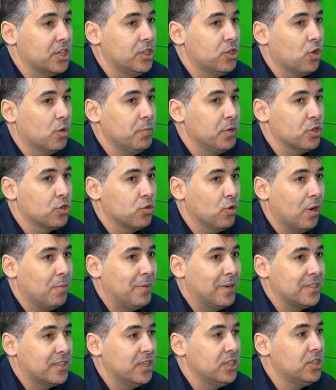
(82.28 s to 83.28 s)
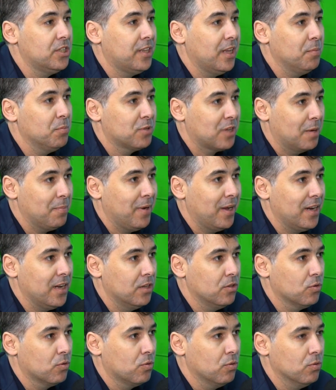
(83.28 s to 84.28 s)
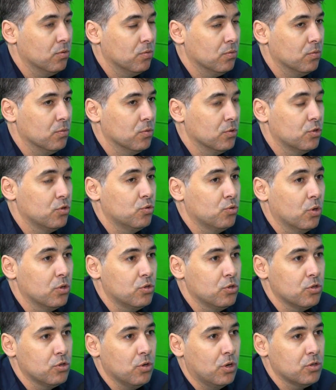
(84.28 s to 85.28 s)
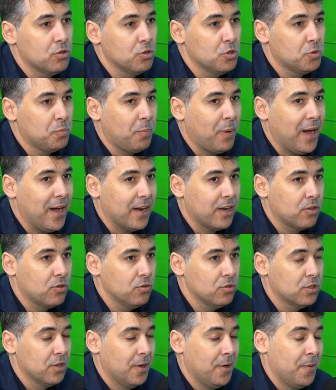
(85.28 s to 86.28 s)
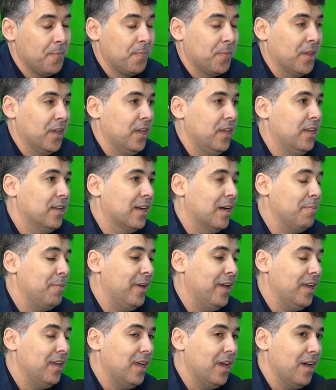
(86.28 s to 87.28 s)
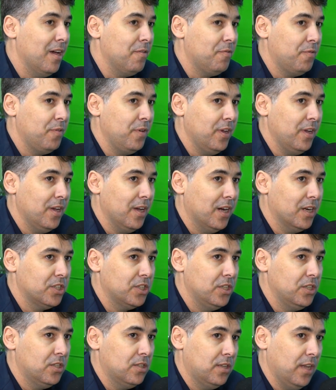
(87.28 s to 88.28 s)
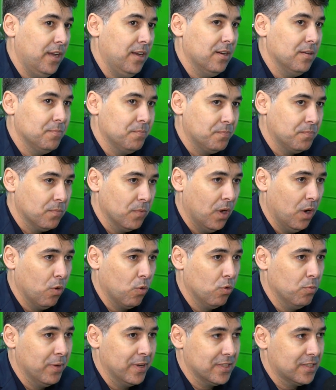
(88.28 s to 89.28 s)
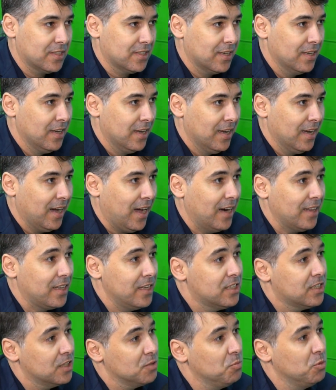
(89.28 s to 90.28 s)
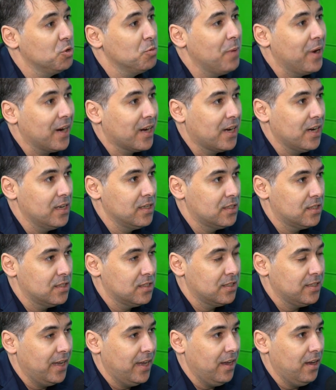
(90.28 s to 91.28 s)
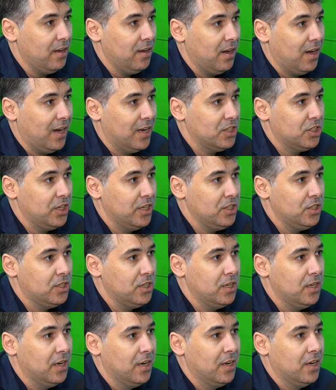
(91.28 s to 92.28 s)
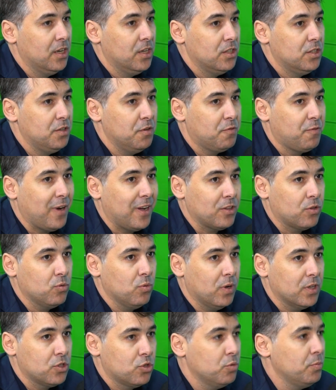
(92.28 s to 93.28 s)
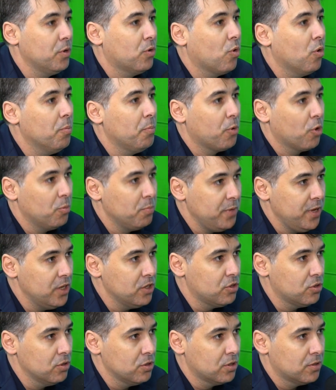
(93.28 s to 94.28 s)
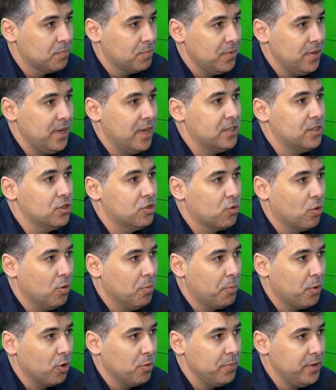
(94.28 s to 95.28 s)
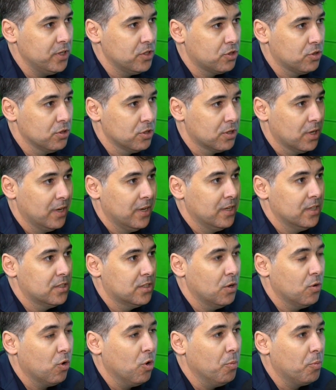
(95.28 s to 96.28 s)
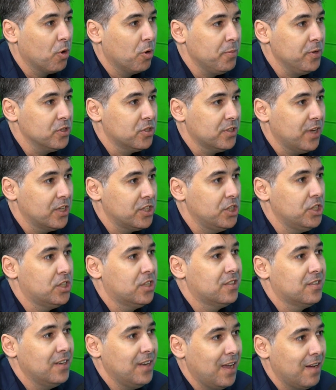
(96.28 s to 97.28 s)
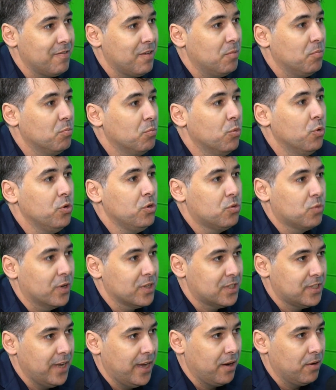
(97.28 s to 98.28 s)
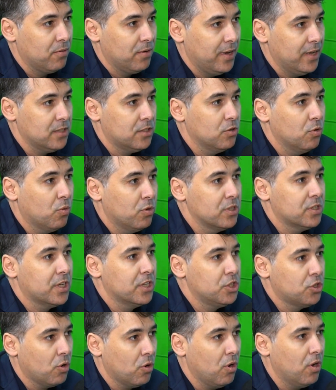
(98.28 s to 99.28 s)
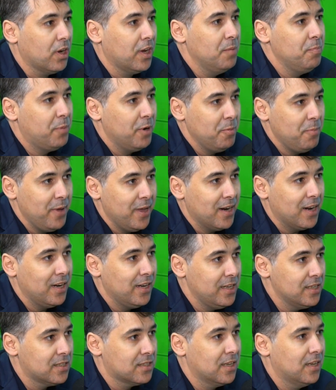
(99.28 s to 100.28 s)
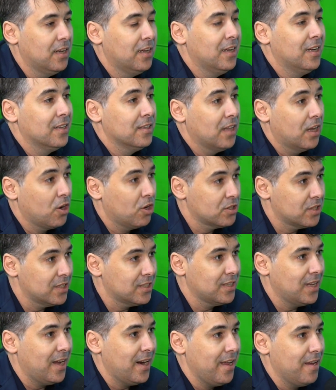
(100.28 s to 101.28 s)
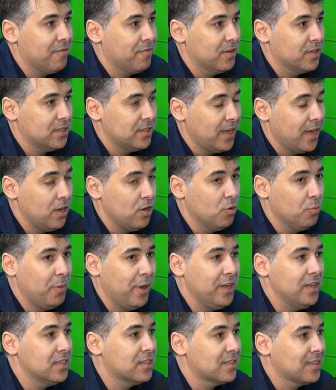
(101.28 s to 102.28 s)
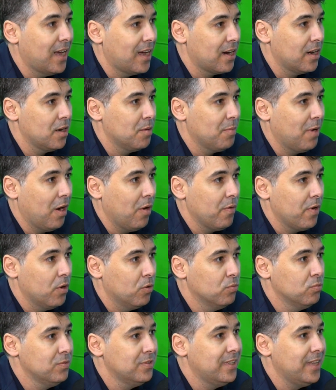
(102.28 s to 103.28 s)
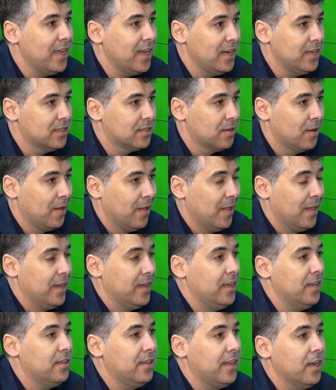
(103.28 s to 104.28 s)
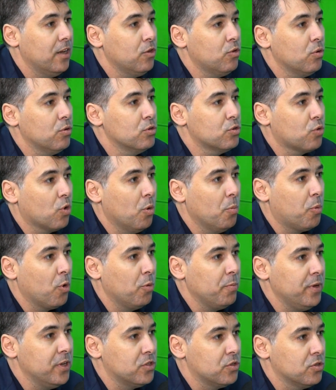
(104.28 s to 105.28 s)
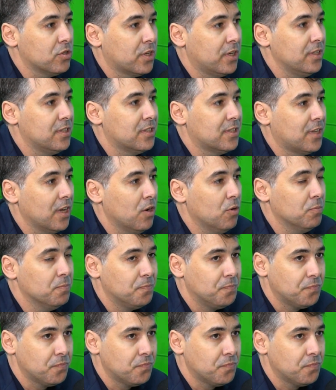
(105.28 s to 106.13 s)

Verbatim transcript: gente começou há bastante tempo trabalhando com os, todos os nossos pactos e na BRF a gente tem algumas características muito marcantes, né? A gente de fato assume compromissos e esses compromissos são compromissos que a gente leva muito a sério, né? São coisas que a gente coloca em primeira lista das nossas tarefas, né? E o bem-estar animal é um deles e dentro dos compromissos que estão